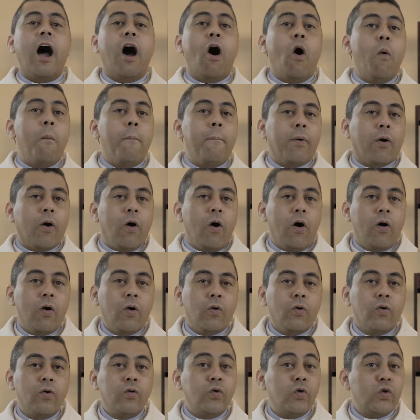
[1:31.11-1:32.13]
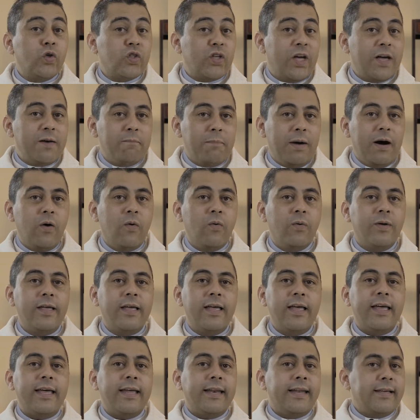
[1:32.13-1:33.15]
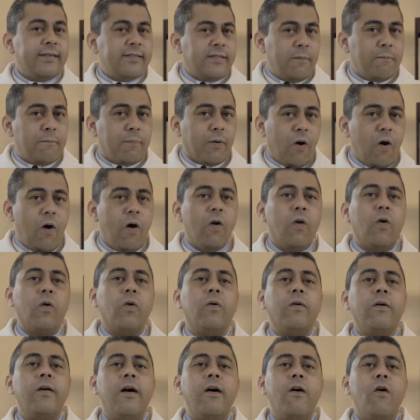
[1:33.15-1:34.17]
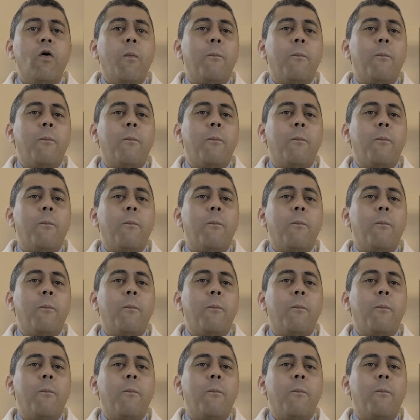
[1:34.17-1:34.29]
ao prólogo do sermão Nesse prólogo,